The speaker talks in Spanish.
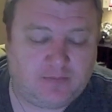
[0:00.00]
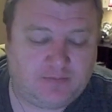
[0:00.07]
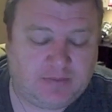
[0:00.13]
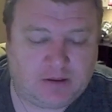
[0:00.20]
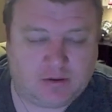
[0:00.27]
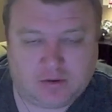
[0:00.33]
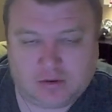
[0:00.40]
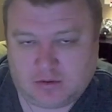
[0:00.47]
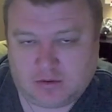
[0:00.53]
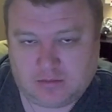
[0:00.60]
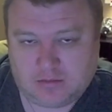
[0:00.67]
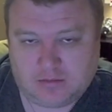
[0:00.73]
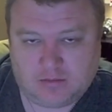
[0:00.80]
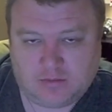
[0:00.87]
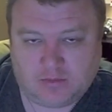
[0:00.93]
pero
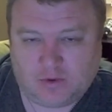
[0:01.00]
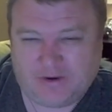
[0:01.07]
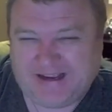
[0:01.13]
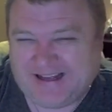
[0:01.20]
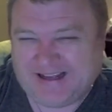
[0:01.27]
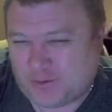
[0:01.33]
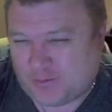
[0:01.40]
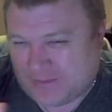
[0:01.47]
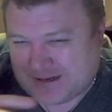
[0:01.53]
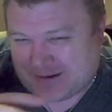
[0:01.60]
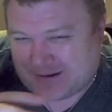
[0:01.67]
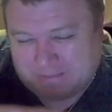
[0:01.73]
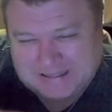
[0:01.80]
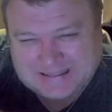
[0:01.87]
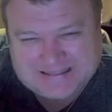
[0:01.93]
voy a
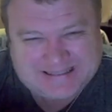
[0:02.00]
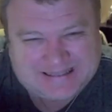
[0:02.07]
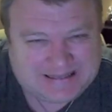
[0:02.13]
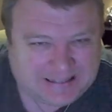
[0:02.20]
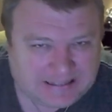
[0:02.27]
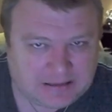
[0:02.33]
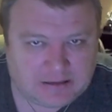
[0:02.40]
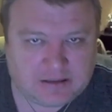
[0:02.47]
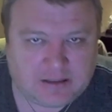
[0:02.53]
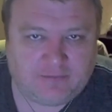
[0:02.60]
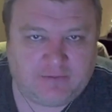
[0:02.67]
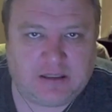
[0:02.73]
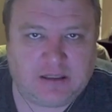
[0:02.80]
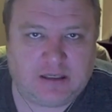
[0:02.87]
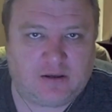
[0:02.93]
tomar bastante
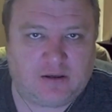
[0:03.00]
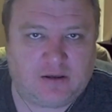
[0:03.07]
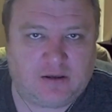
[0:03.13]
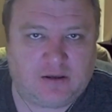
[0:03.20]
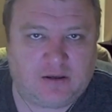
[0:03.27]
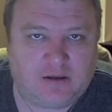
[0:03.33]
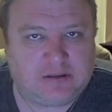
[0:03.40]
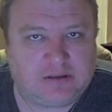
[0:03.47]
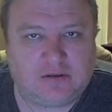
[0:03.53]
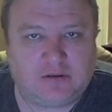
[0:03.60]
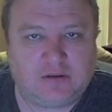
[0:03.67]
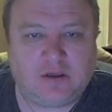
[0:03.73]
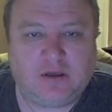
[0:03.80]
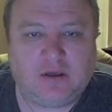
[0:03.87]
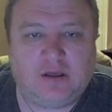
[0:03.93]
videos y
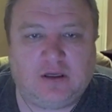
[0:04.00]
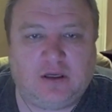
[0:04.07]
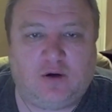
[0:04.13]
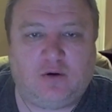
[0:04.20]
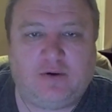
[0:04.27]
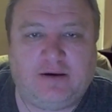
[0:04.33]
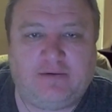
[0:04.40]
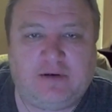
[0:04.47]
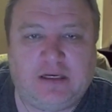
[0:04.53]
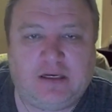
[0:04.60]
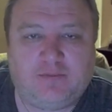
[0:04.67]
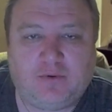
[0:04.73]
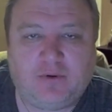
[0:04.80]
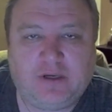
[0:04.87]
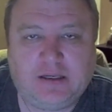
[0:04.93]
lo voy a venir
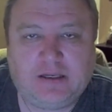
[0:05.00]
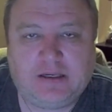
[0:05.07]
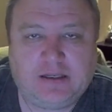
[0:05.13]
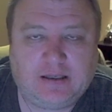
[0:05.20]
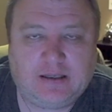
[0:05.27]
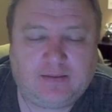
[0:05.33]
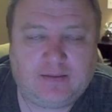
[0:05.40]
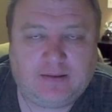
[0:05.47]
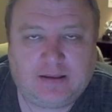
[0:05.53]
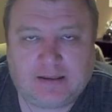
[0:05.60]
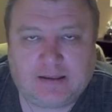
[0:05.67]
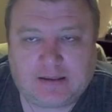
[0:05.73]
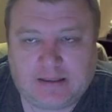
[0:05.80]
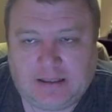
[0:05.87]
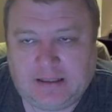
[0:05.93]
a poner en, eh,
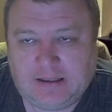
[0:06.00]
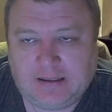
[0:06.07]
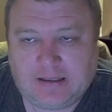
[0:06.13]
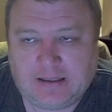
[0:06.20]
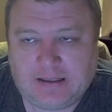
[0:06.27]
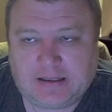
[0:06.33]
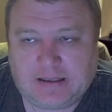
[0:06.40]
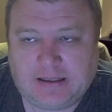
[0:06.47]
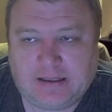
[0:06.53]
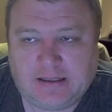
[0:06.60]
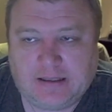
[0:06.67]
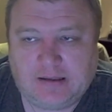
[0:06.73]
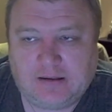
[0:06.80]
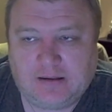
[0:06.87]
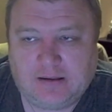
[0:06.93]
aquí en el
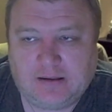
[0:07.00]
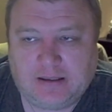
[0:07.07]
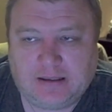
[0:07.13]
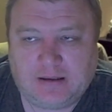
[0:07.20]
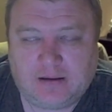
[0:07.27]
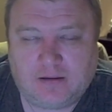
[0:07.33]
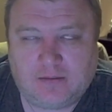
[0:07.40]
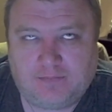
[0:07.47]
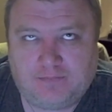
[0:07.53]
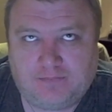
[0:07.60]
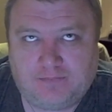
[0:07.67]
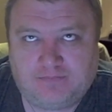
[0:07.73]
canal el